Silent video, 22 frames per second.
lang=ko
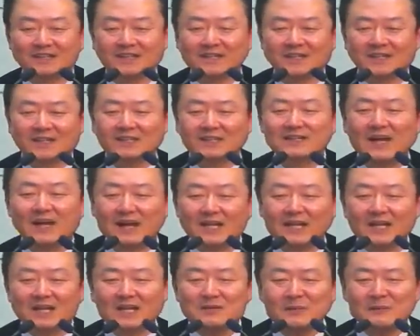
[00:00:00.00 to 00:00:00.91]
근데
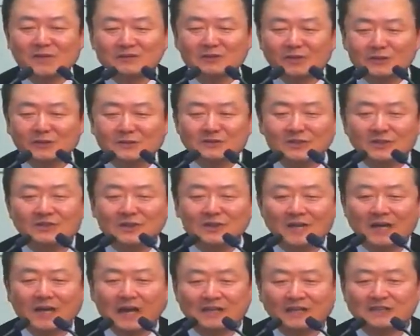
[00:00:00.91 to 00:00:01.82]
하나님의
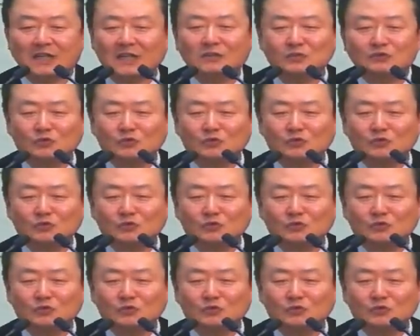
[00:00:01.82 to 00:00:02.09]
성전의 가장